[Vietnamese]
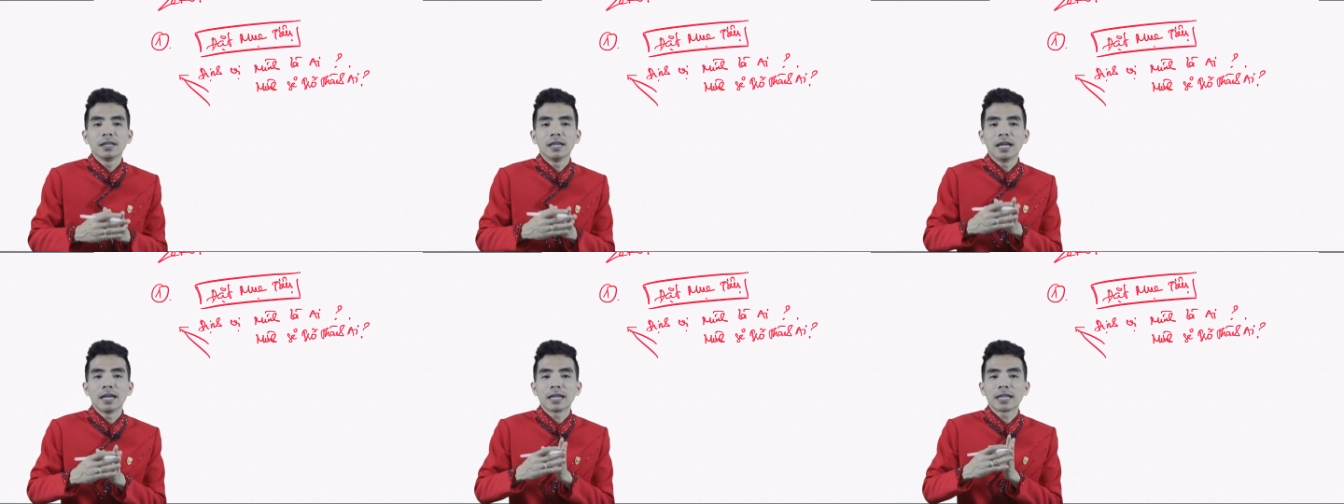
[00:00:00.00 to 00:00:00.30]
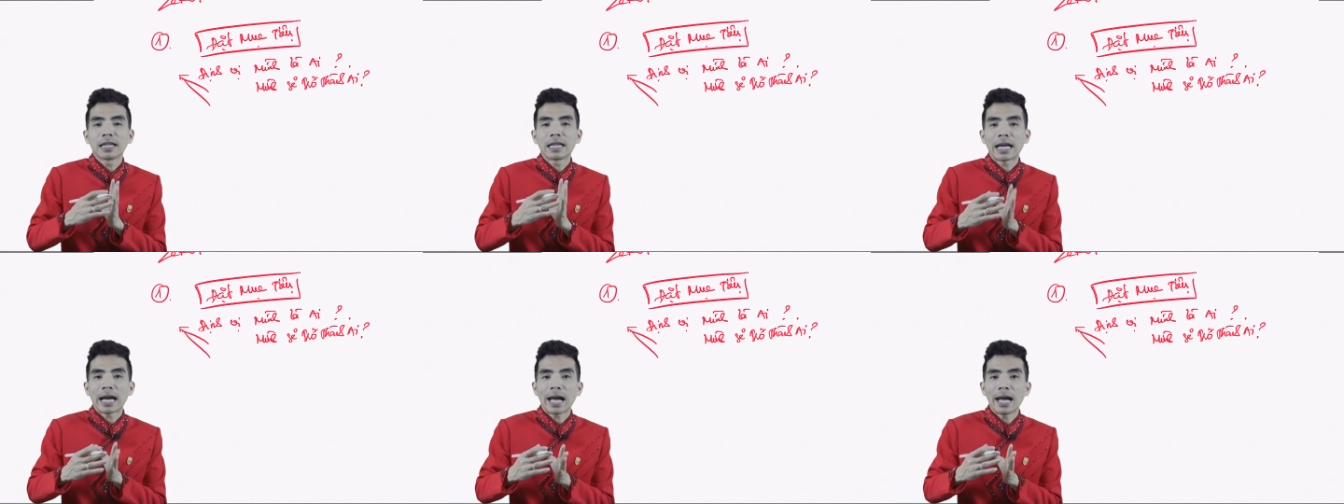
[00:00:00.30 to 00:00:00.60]
để
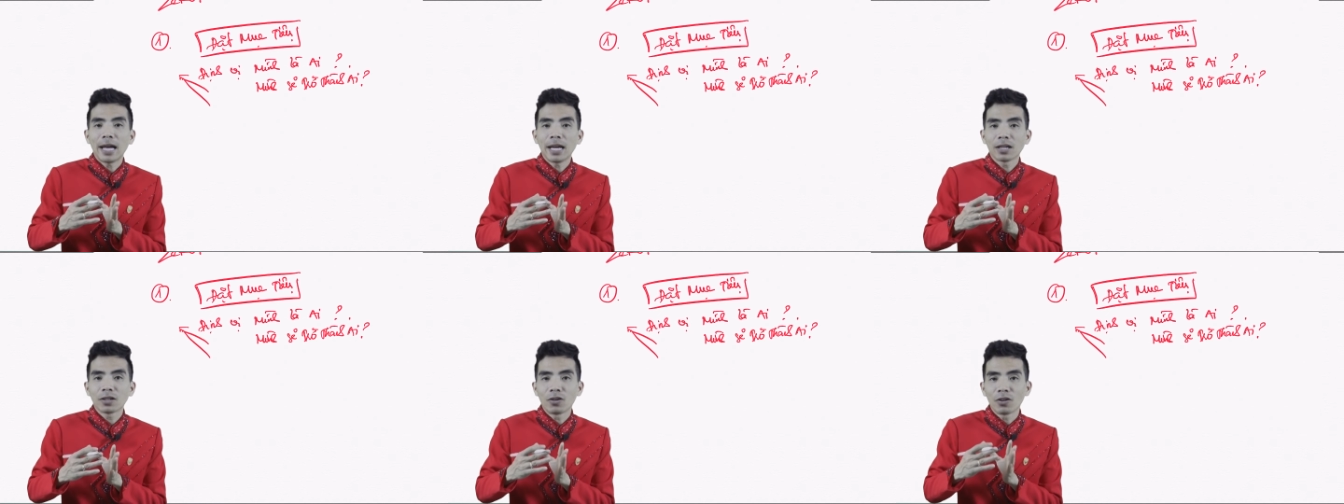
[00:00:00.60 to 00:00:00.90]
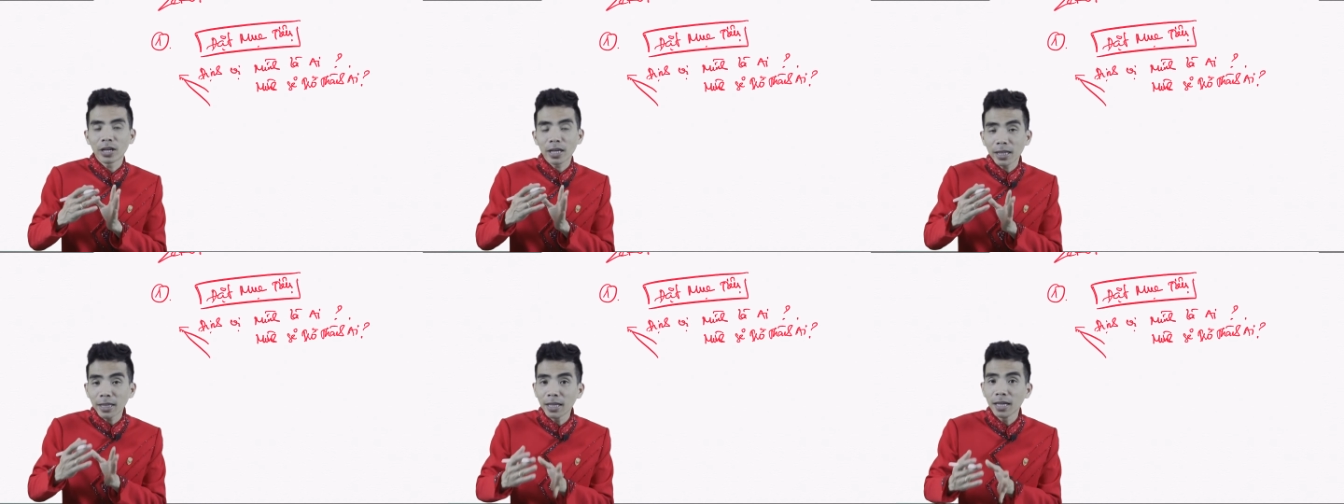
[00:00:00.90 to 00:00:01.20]
cái
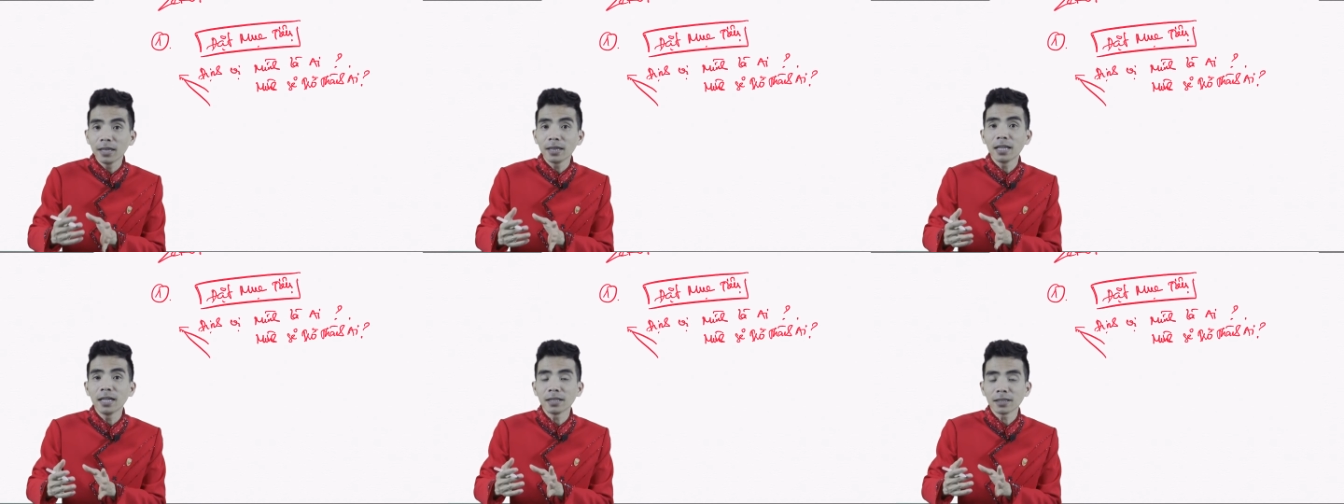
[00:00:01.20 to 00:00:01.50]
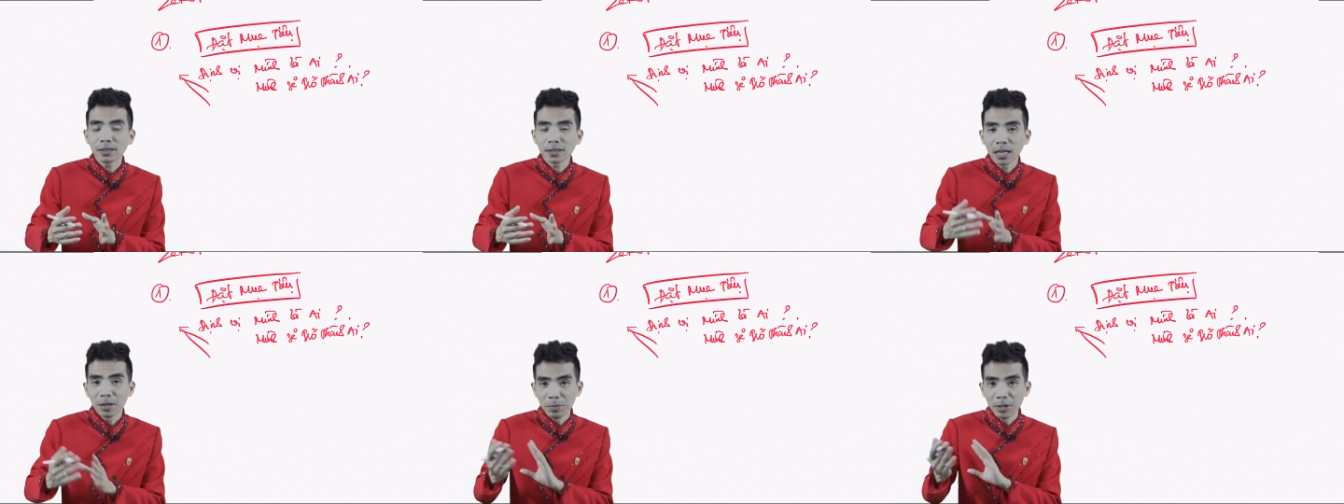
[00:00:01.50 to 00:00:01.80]
có cái kiến
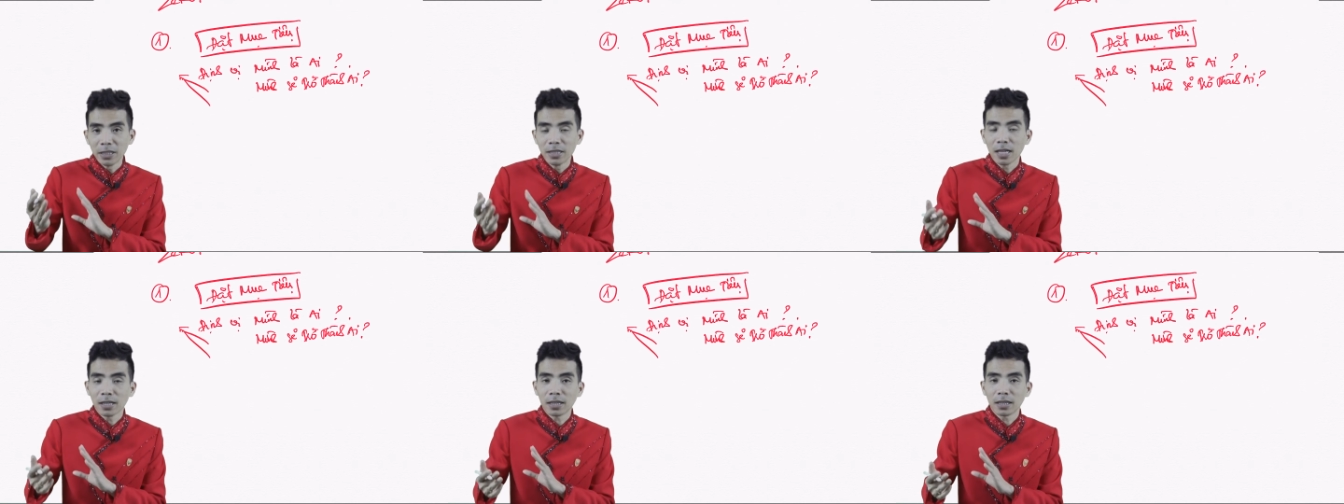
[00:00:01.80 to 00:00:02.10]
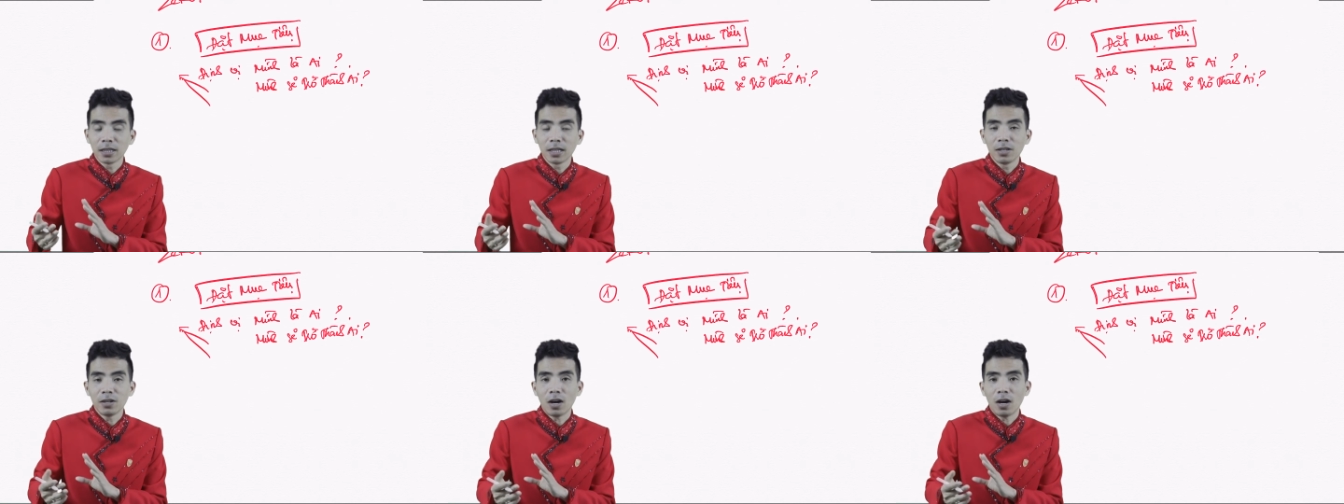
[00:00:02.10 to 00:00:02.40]
thức để mình trở
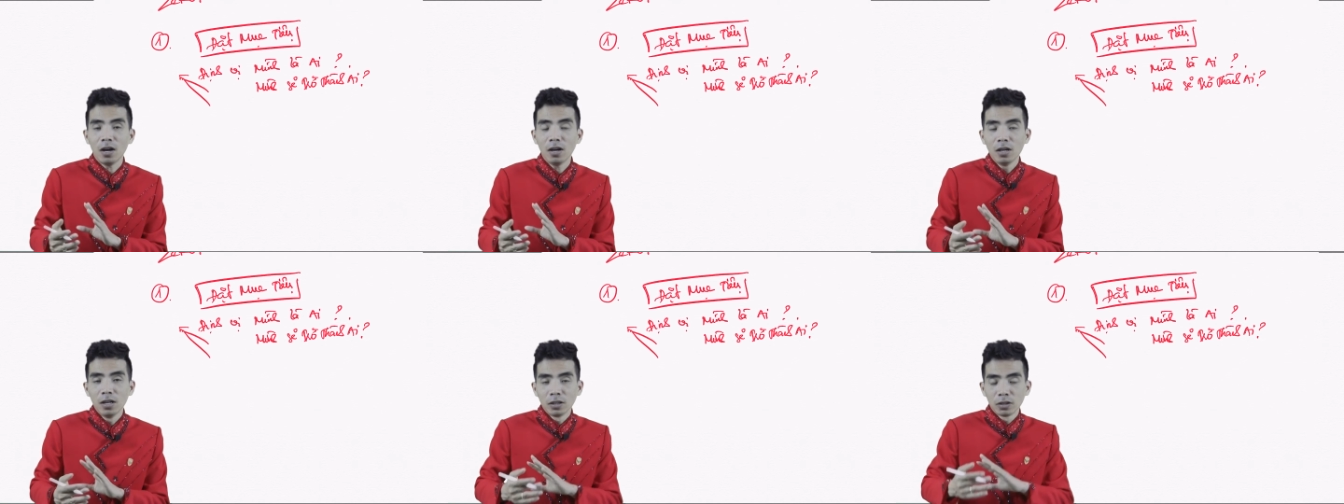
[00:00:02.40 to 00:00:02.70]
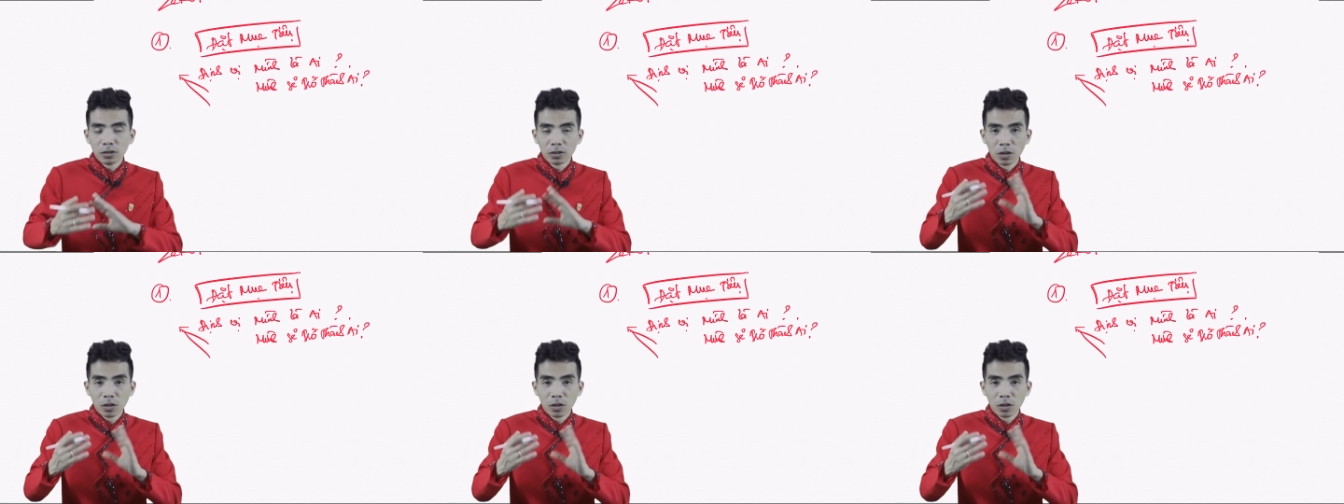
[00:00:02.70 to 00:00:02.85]
thành người đó